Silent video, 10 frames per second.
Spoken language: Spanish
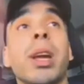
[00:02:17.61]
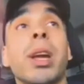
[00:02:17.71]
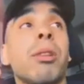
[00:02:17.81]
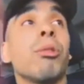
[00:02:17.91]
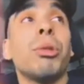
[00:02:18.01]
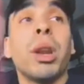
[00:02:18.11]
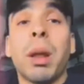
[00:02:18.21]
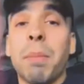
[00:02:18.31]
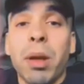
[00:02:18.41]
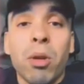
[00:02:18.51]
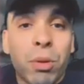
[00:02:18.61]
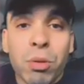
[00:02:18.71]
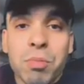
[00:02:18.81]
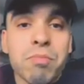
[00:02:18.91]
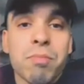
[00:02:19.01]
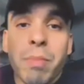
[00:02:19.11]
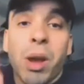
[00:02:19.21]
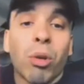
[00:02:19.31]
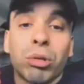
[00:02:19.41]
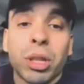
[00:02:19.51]
Ok, no soy rapero, pero
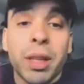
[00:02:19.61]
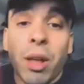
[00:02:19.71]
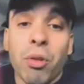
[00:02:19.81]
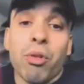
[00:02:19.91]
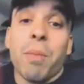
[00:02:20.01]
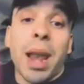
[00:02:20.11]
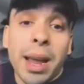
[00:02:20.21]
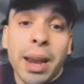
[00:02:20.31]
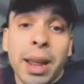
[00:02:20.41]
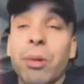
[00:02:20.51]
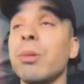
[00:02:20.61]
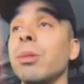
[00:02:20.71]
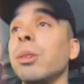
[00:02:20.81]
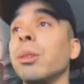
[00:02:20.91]
me considero, yo me la creo,